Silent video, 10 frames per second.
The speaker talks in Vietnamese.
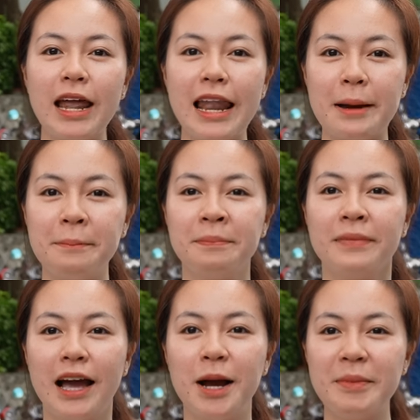nên làm
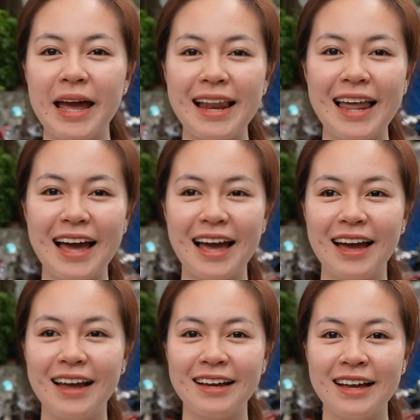hôm nay
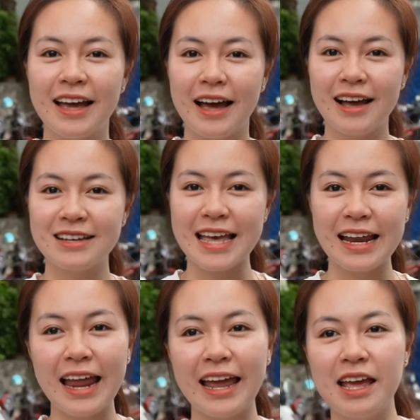là
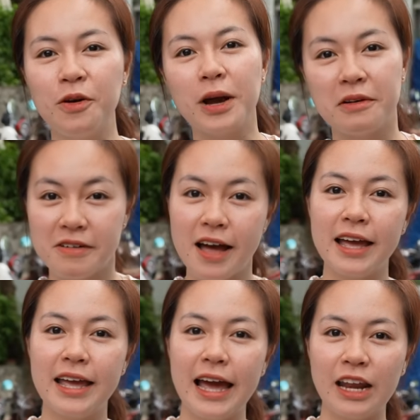sáng nay Hiểu cà
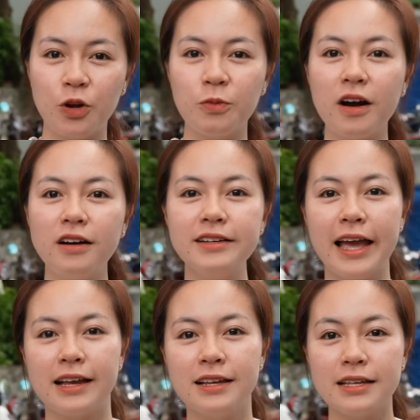phê thì anh cũng có hướng
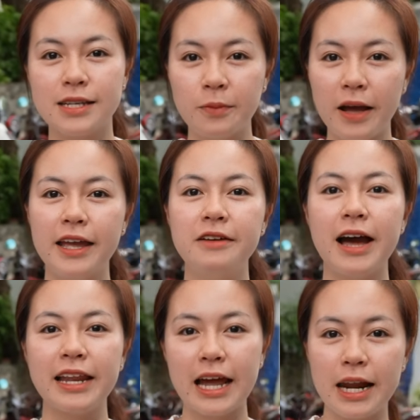dẫn Song Hỷ và
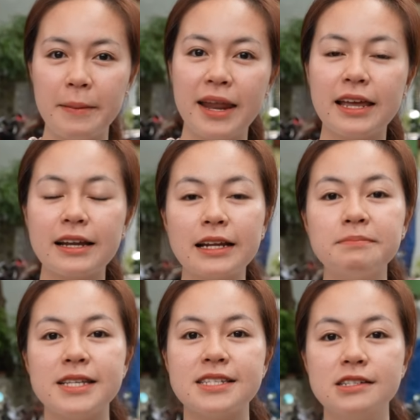anh Caramel cái cách
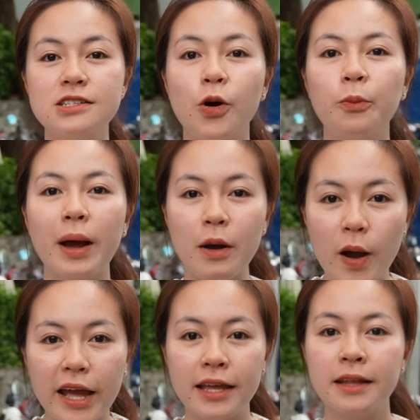mà sử dụng máy
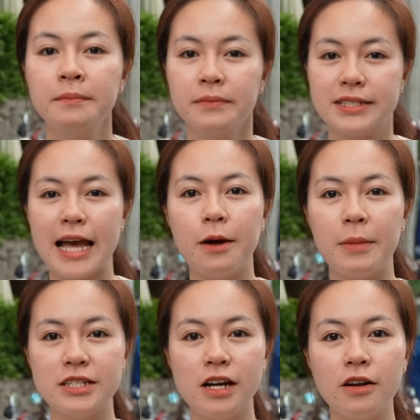quay sao
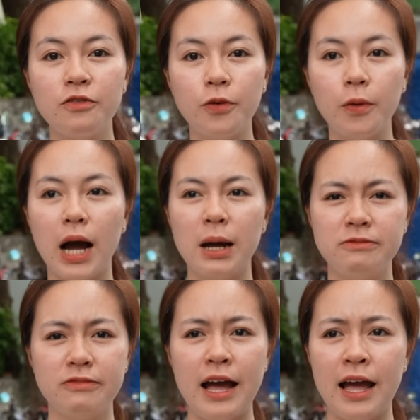mà cho nó phù hợp.
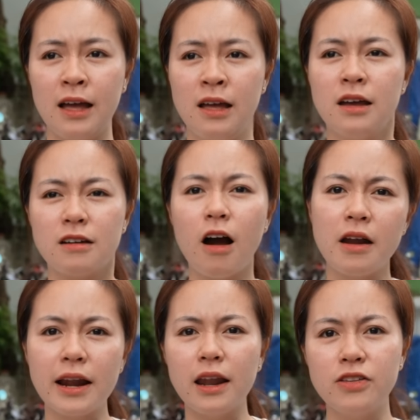Và có
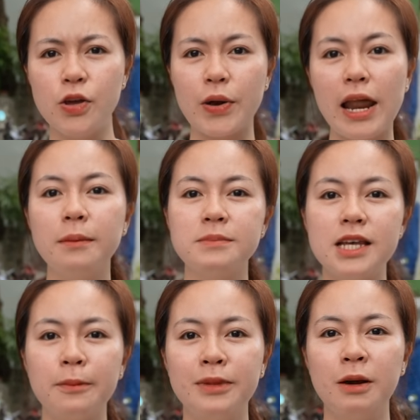rất là nhiều cái lùm
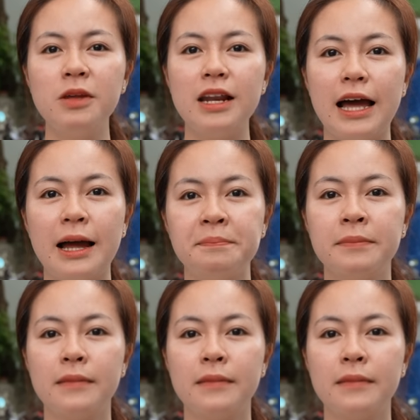xùm giống như là